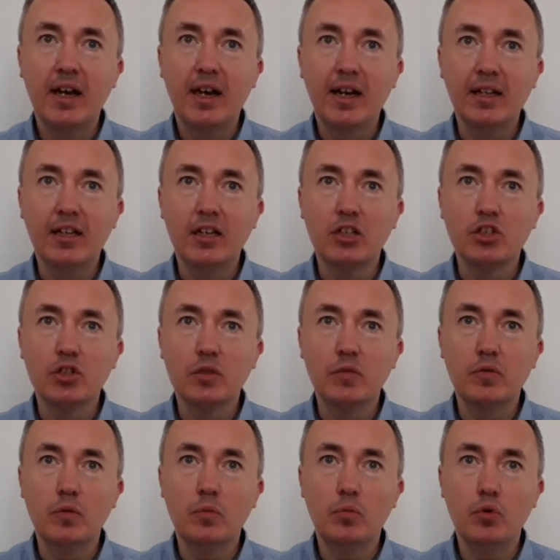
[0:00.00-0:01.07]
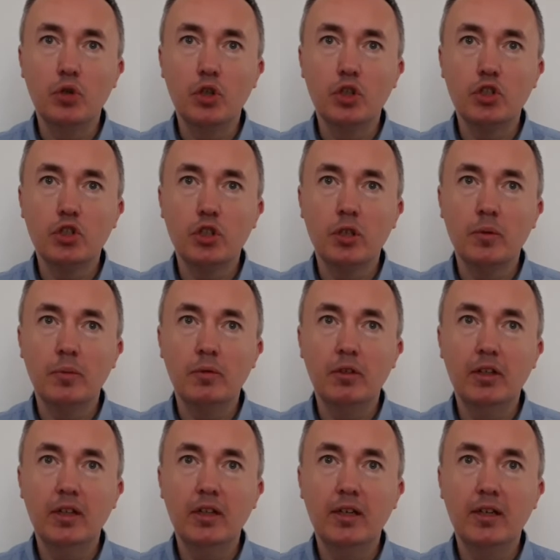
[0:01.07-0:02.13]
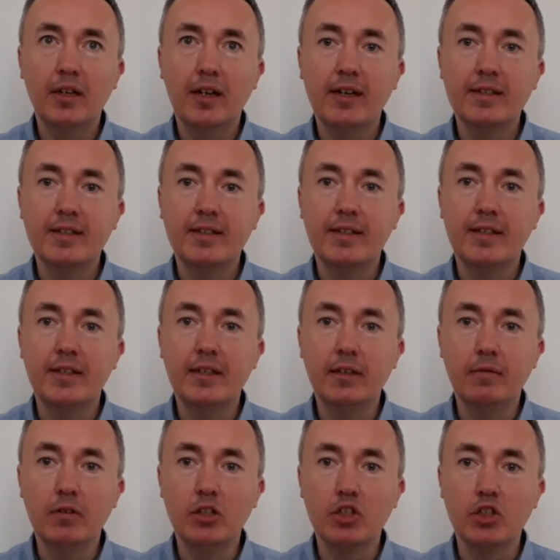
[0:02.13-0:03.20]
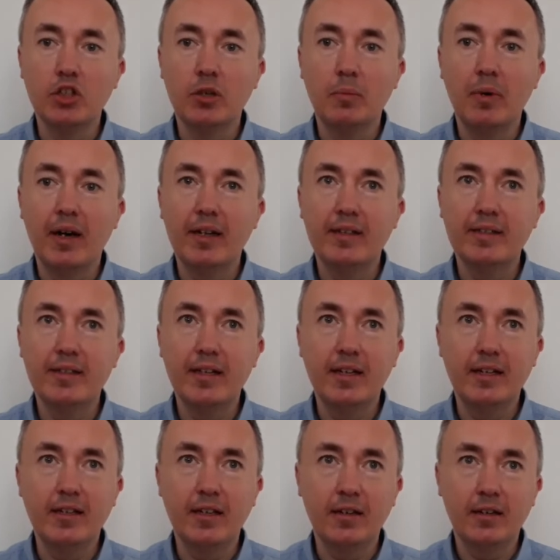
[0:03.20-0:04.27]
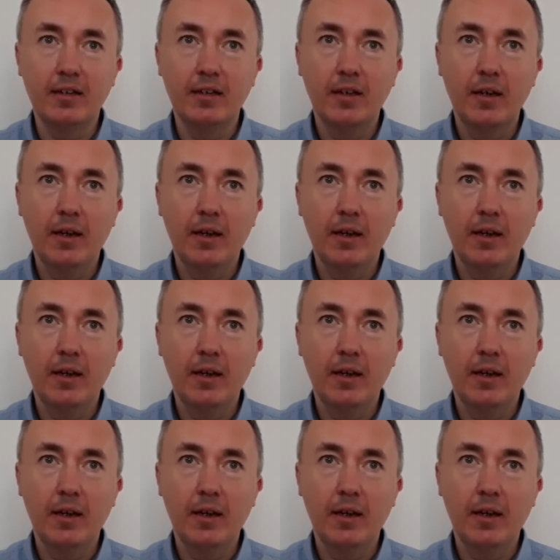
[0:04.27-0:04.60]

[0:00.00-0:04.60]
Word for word: а также в умоечном и разливочном отделениях.